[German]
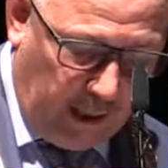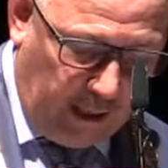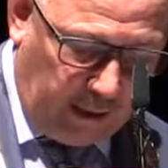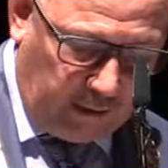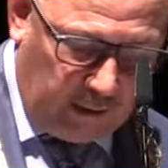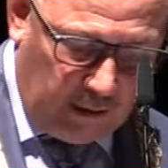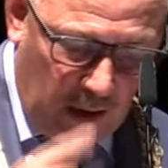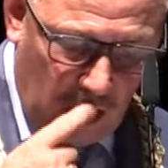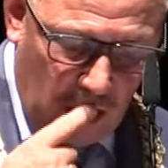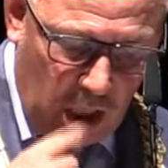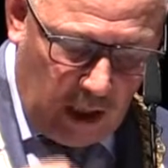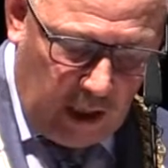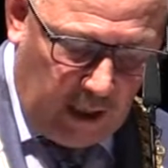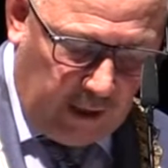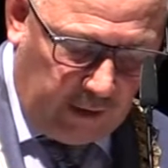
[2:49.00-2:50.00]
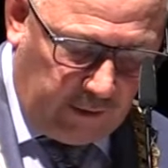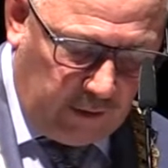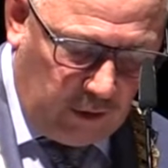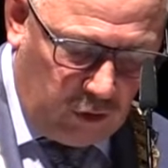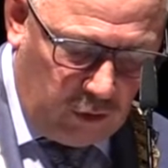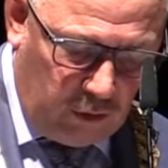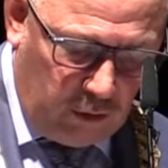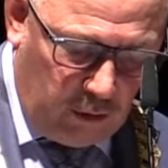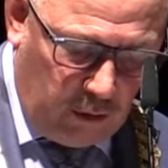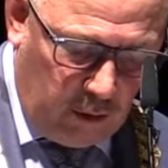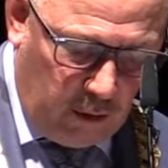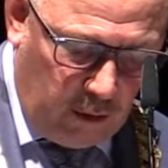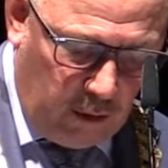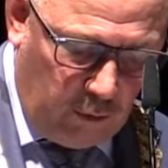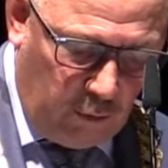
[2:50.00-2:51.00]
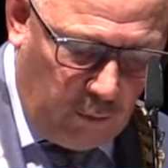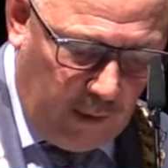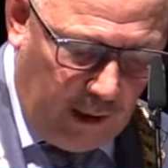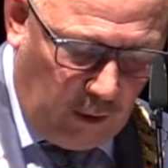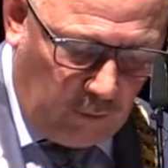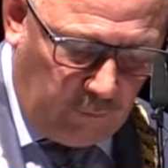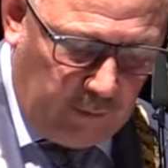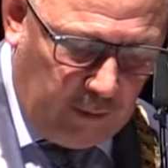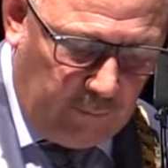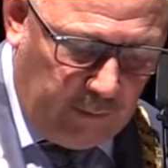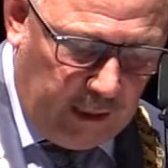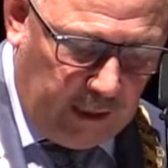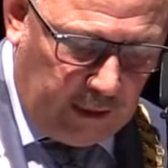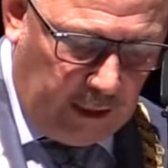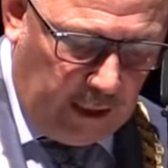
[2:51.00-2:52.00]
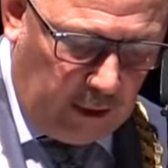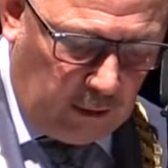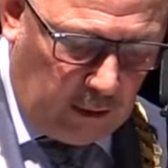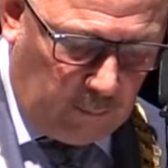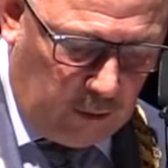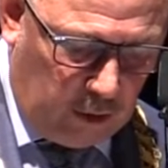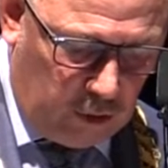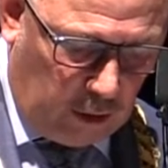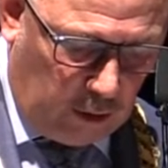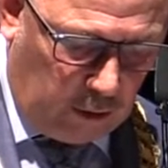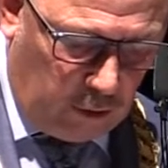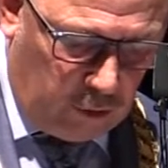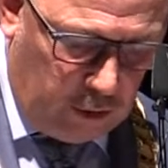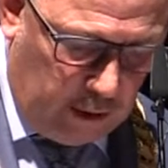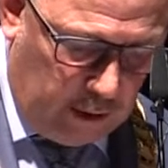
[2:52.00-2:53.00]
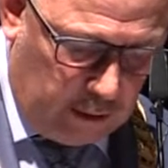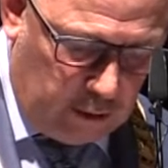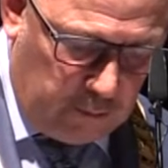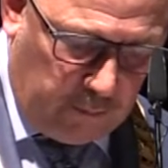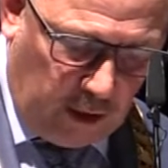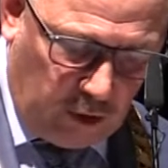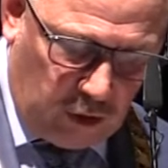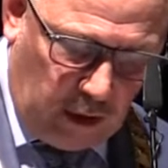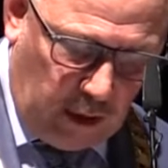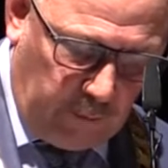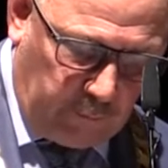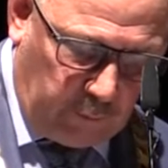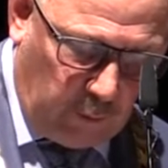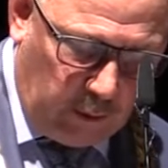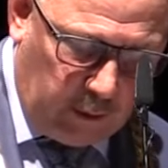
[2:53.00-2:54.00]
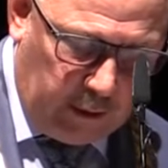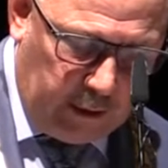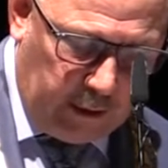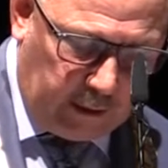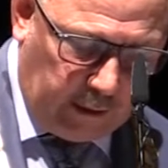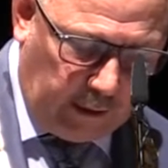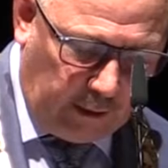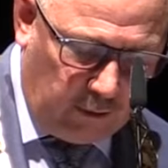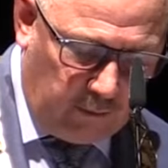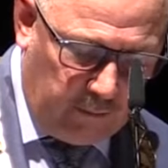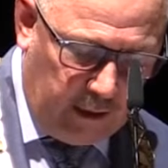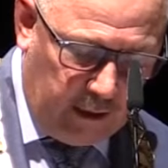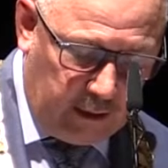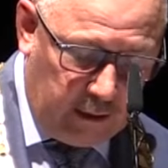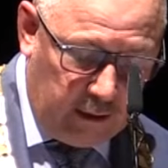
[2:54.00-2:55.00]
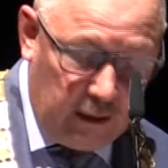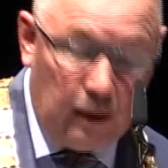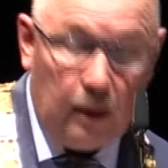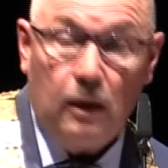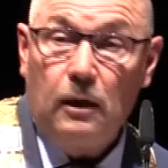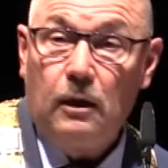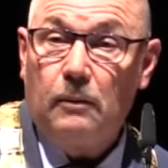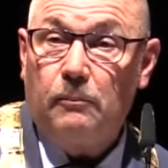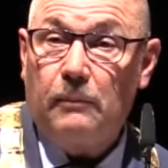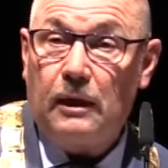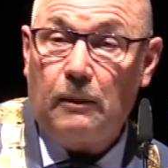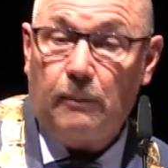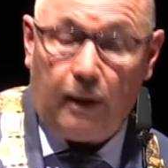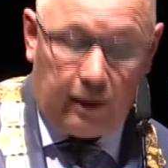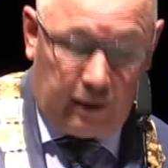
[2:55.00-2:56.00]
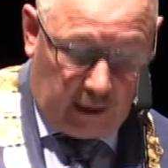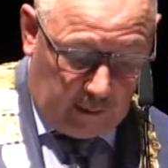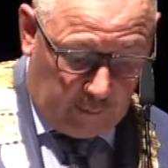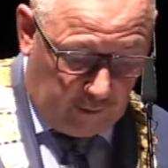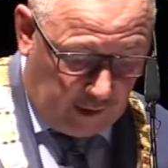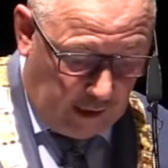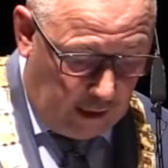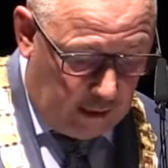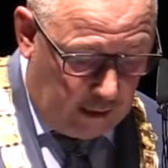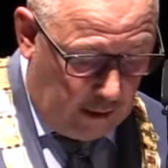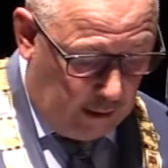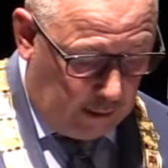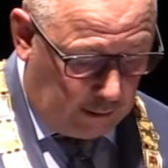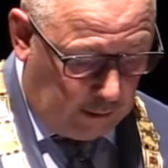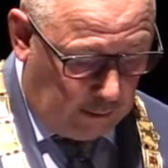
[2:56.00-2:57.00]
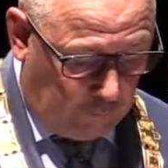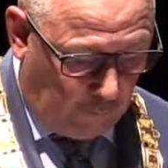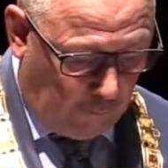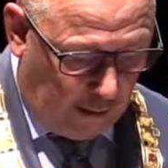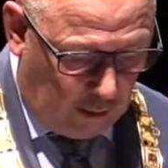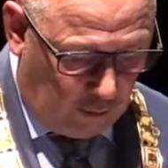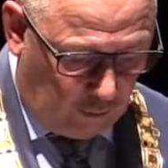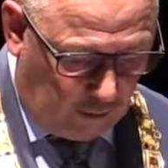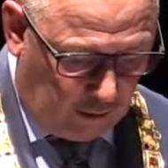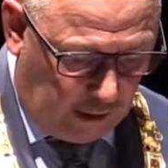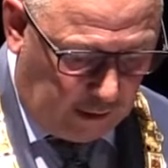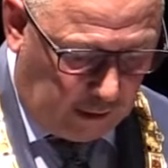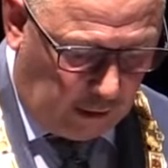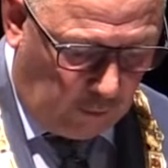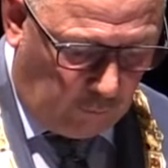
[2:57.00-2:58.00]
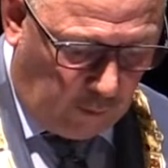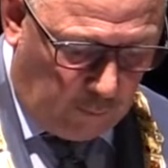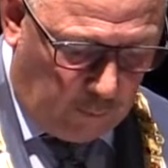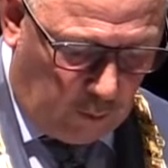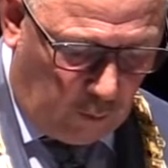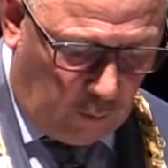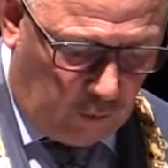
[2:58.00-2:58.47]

Klaus Berg, hat sich äh, überaus vielfältig ehrenamtlich engagiert. Beispielhaft können hier genannt werden Mitarbeiter im Zeltlager, Verwaltungsleiter des